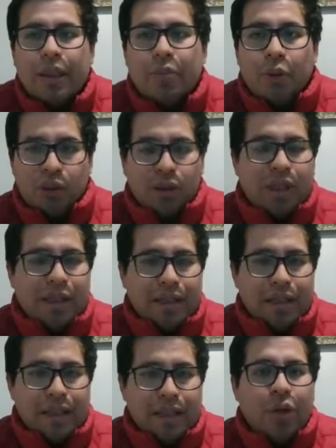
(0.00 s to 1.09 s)
Por eso es
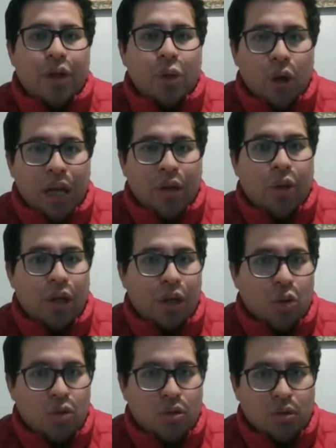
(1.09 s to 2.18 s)
necesario regular los
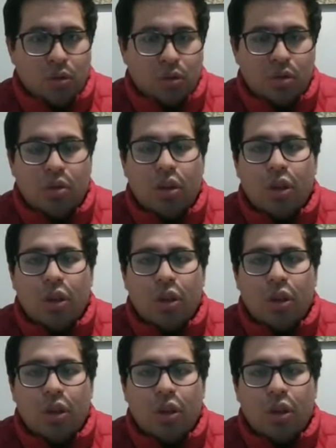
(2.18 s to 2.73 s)
recursos,